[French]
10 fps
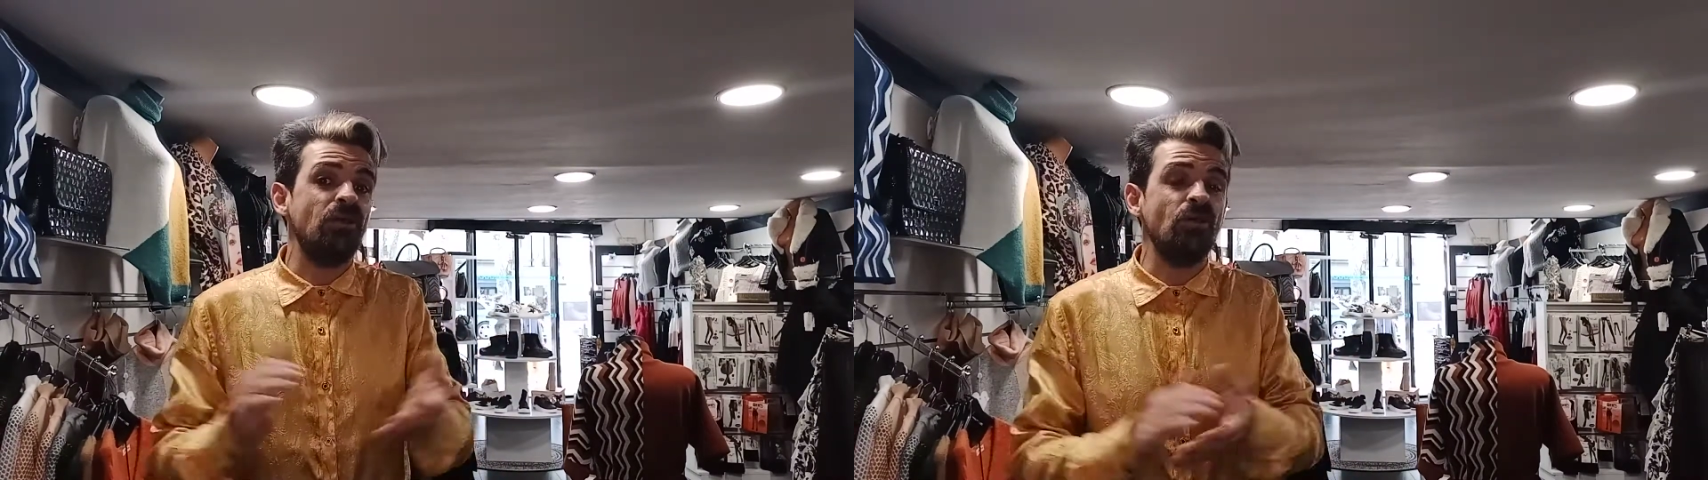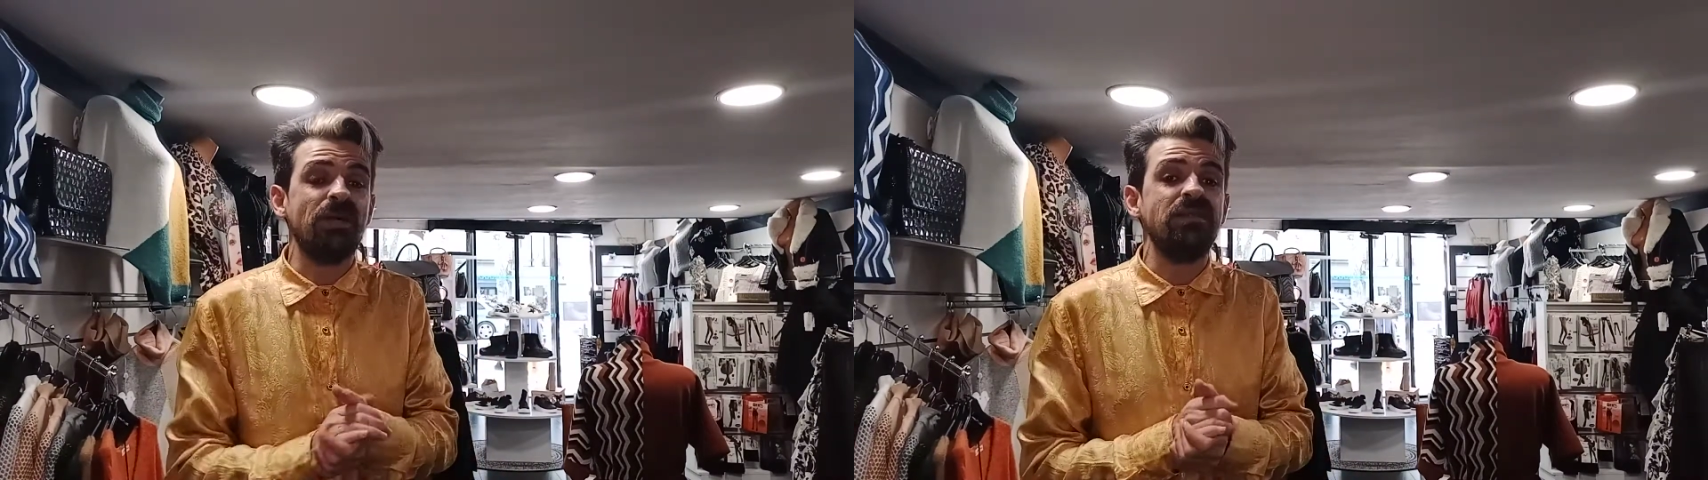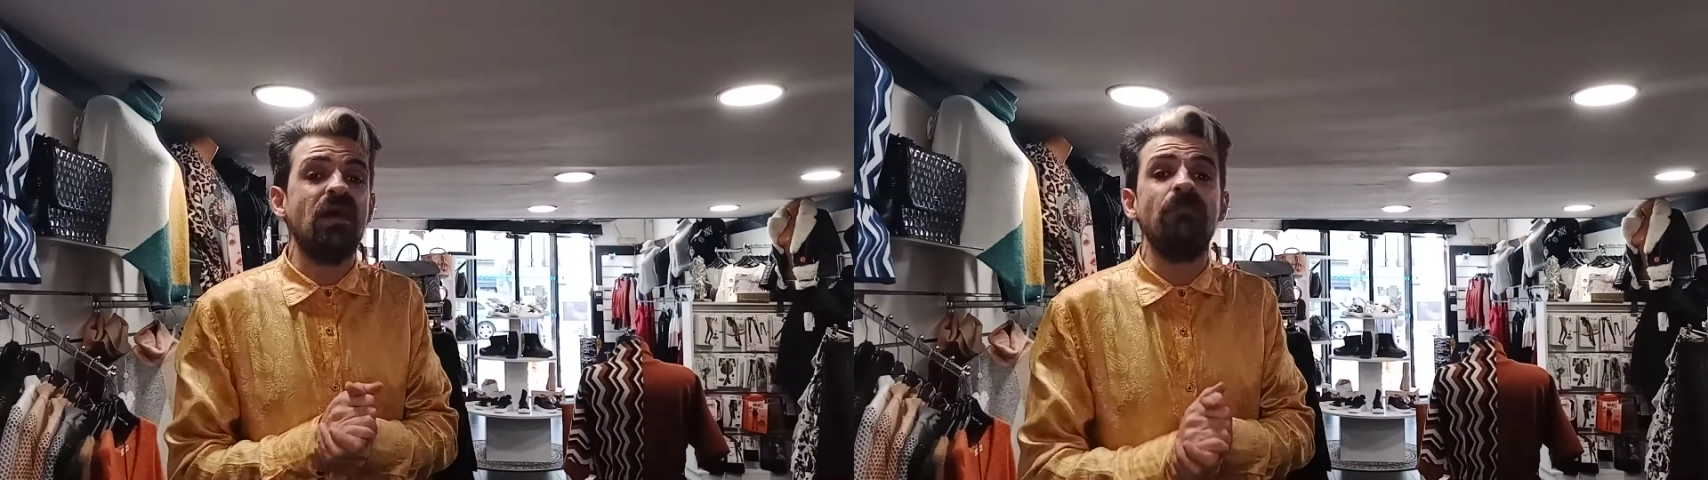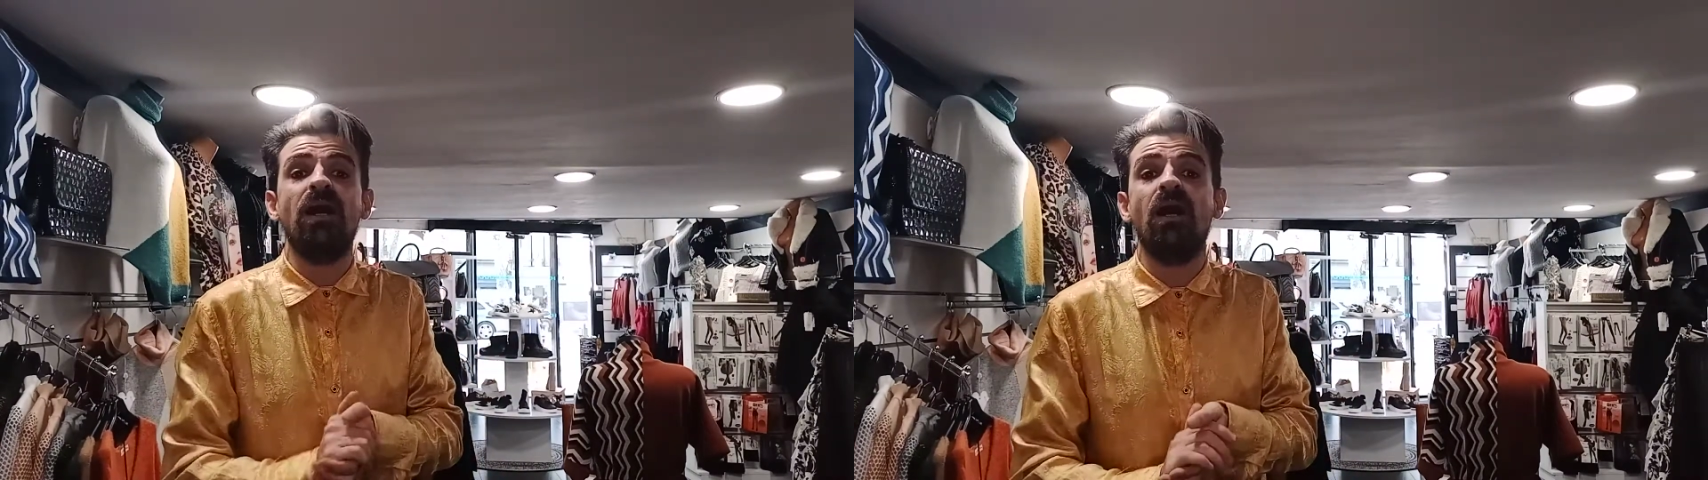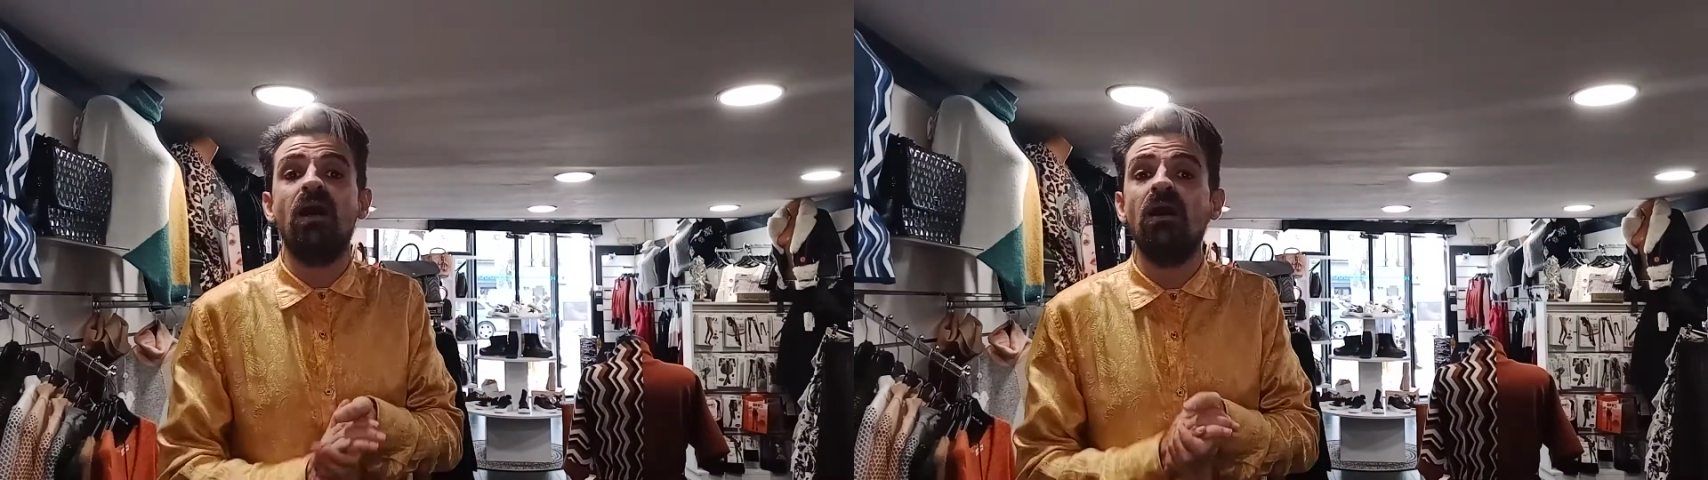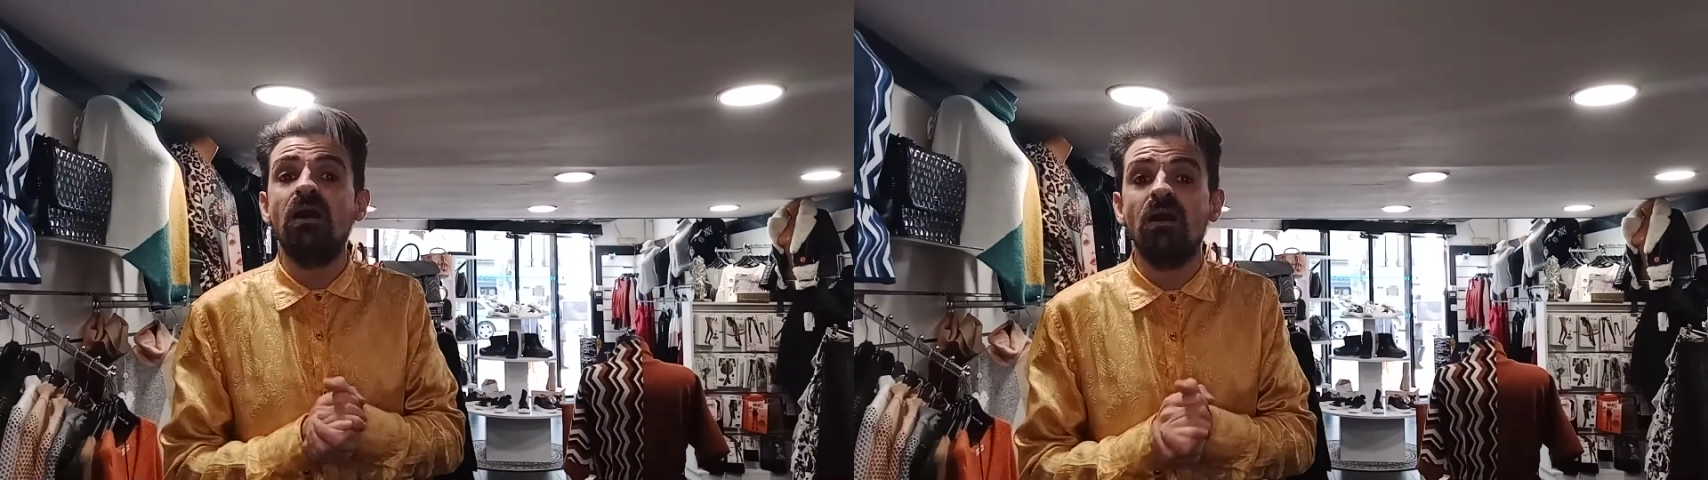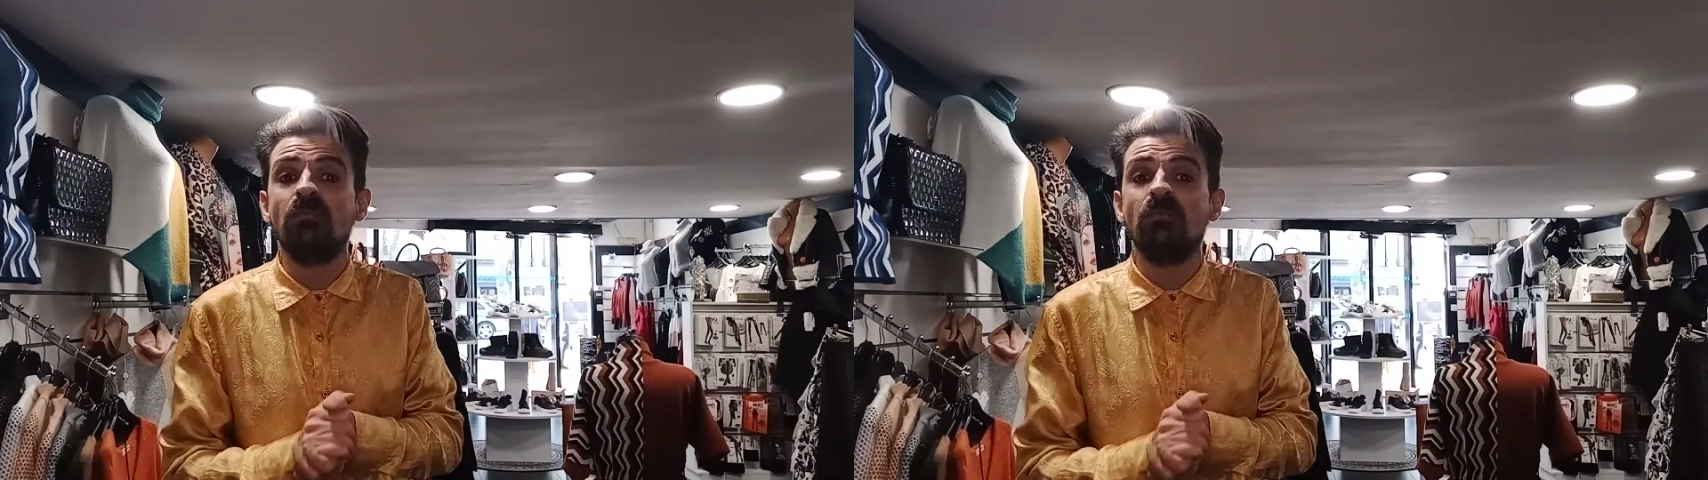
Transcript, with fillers: de printemps, ben,